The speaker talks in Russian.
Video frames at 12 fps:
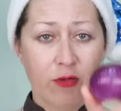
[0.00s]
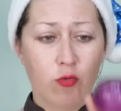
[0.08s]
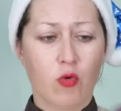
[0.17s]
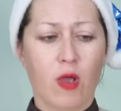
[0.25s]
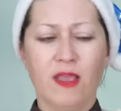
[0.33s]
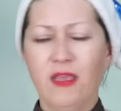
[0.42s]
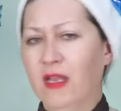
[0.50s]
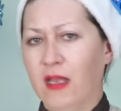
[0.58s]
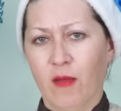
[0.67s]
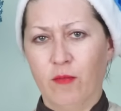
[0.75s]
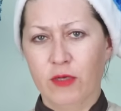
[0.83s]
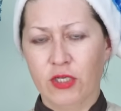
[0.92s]
лука или
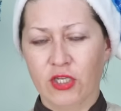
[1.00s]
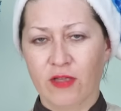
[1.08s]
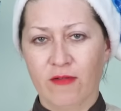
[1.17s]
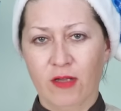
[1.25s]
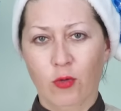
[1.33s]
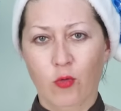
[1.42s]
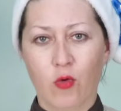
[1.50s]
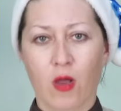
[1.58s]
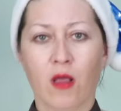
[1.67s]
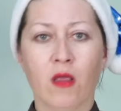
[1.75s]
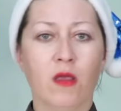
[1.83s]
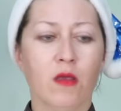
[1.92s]
обычного
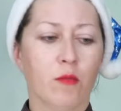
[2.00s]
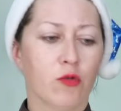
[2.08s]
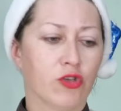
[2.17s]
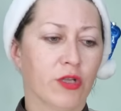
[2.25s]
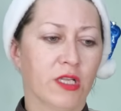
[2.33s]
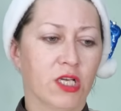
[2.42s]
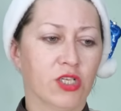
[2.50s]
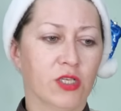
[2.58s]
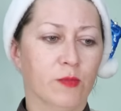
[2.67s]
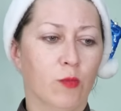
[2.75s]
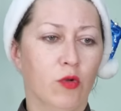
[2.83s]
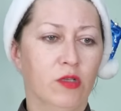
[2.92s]
лука. Можно даже
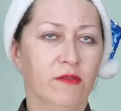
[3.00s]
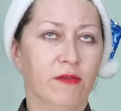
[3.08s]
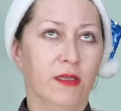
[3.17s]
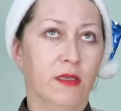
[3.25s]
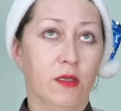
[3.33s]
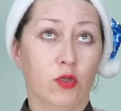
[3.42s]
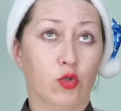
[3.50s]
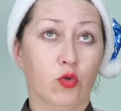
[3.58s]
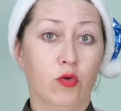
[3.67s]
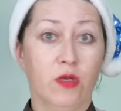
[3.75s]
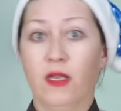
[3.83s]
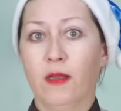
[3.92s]
использовать
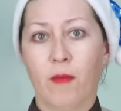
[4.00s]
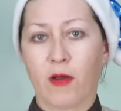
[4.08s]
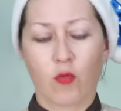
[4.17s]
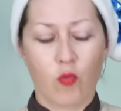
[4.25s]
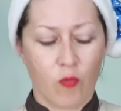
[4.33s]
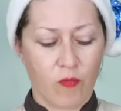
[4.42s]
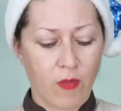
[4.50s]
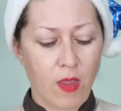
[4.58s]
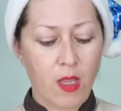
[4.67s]
яйцо или морковь.